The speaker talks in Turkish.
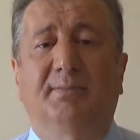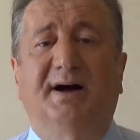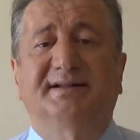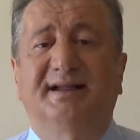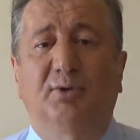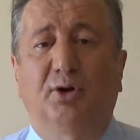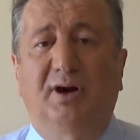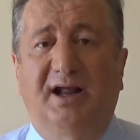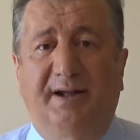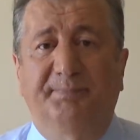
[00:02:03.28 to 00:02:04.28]
madem
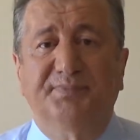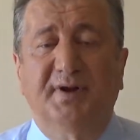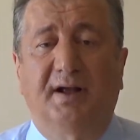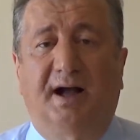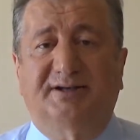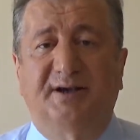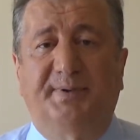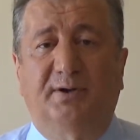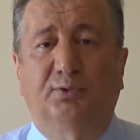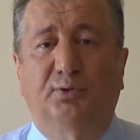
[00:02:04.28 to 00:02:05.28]
öyle
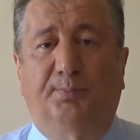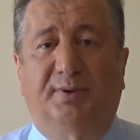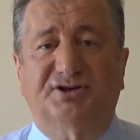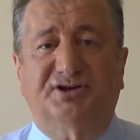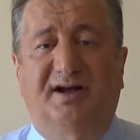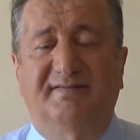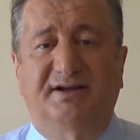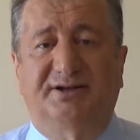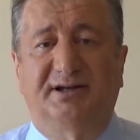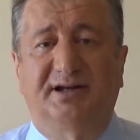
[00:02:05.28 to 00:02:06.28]
AKP Grup Başkan
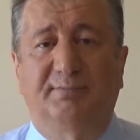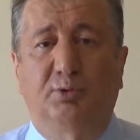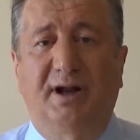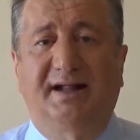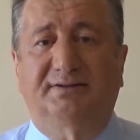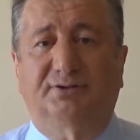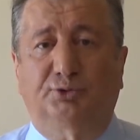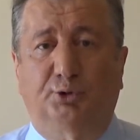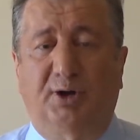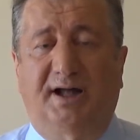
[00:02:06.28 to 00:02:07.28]
Vekili Bülent
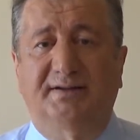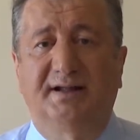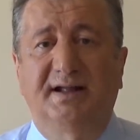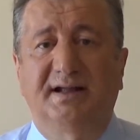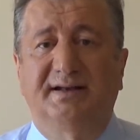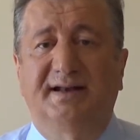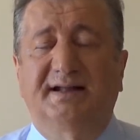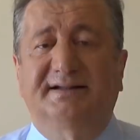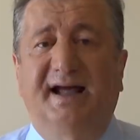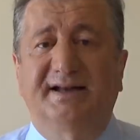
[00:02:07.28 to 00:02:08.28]
Turan
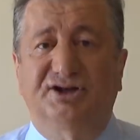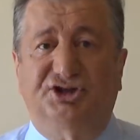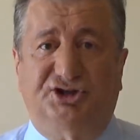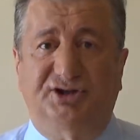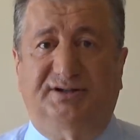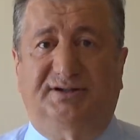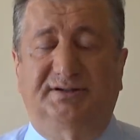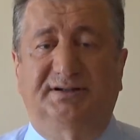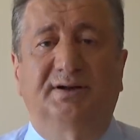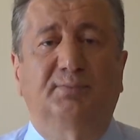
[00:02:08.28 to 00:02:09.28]
neden
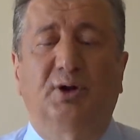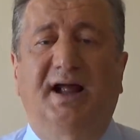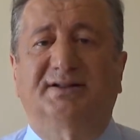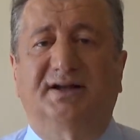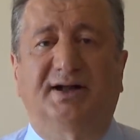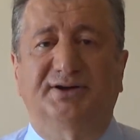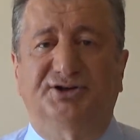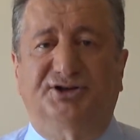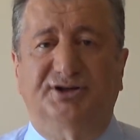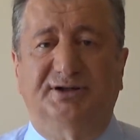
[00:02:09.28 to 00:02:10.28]
çıktı Bülent
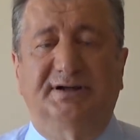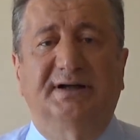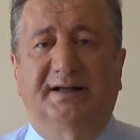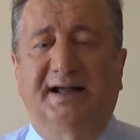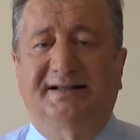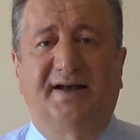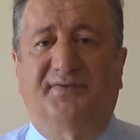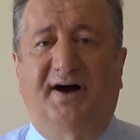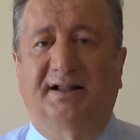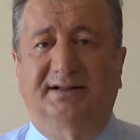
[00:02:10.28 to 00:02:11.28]
Arınç'ı
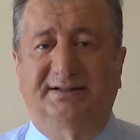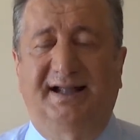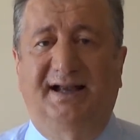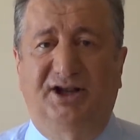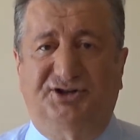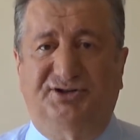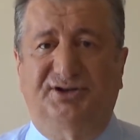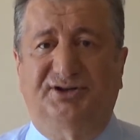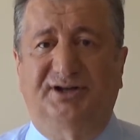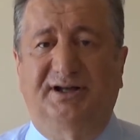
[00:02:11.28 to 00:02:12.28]
hedef aldı,
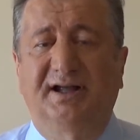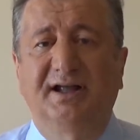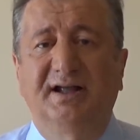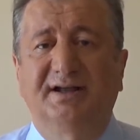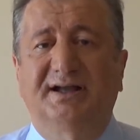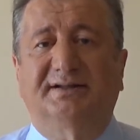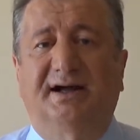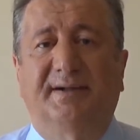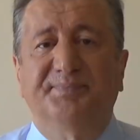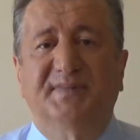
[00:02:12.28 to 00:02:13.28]
eleştirdi ya
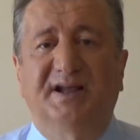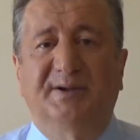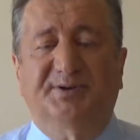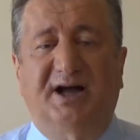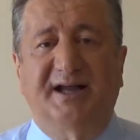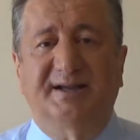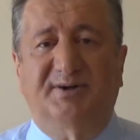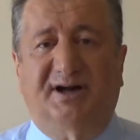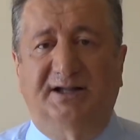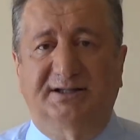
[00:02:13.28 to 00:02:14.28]
da
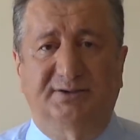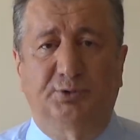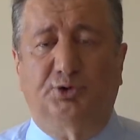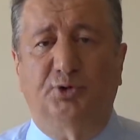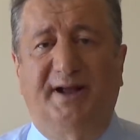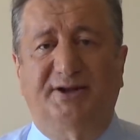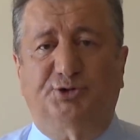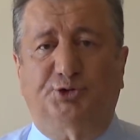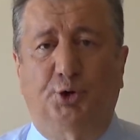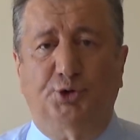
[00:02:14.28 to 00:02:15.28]
İbrahim Kalın
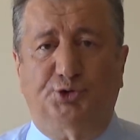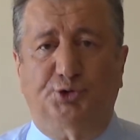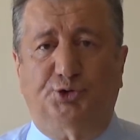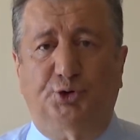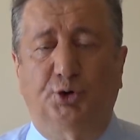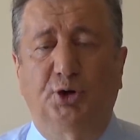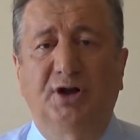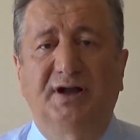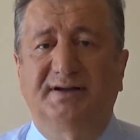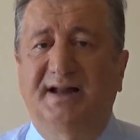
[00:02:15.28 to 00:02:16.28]
hükümet sözcüsü
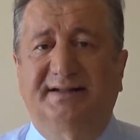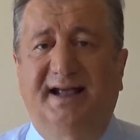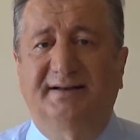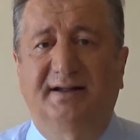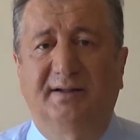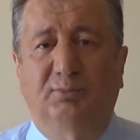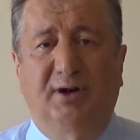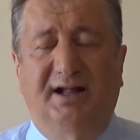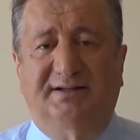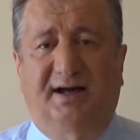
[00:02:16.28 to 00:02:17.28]
neden
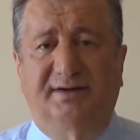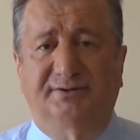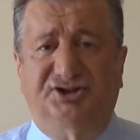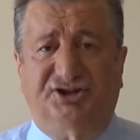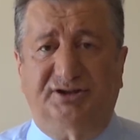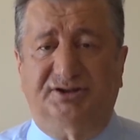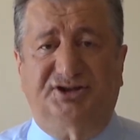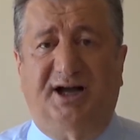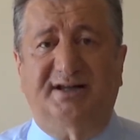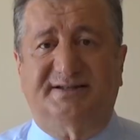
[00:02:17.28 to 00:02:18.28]
Bülent Arınç'ın
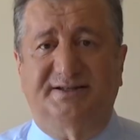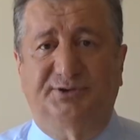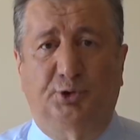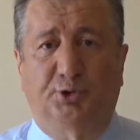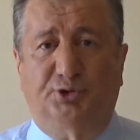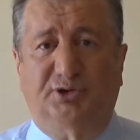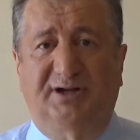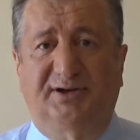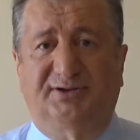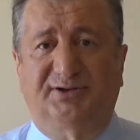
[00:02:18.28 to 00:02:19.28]
şahsi
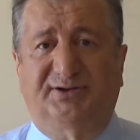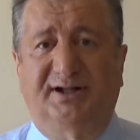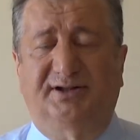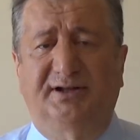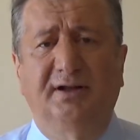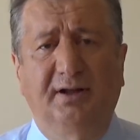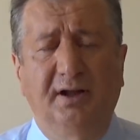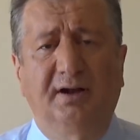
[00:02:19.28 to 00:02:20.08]
görüşleridir dedi.